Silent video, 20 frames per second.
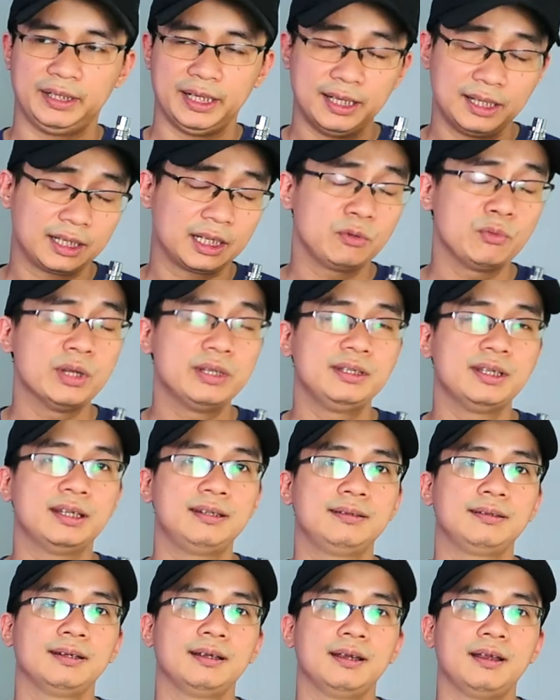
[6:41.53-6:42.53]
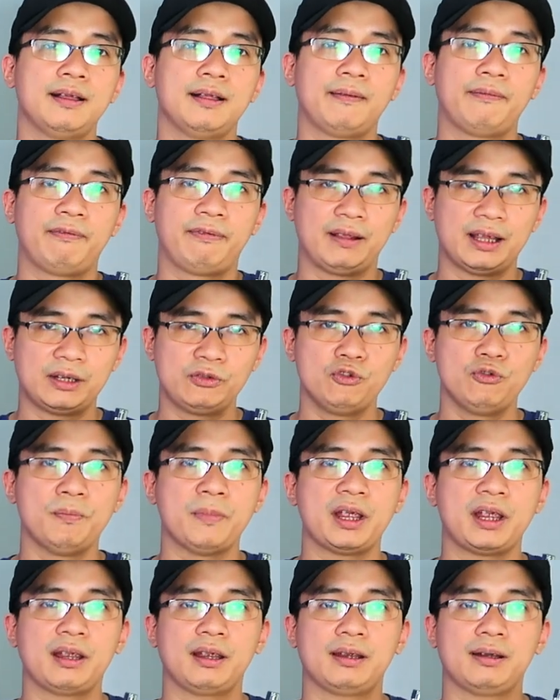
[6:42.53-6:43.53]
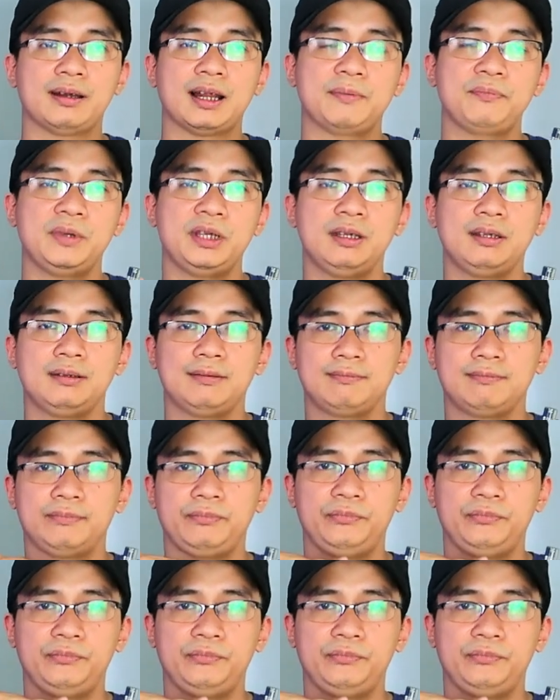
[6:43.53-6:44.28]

và đấy là cái nguyên nhân Vladimir đã bị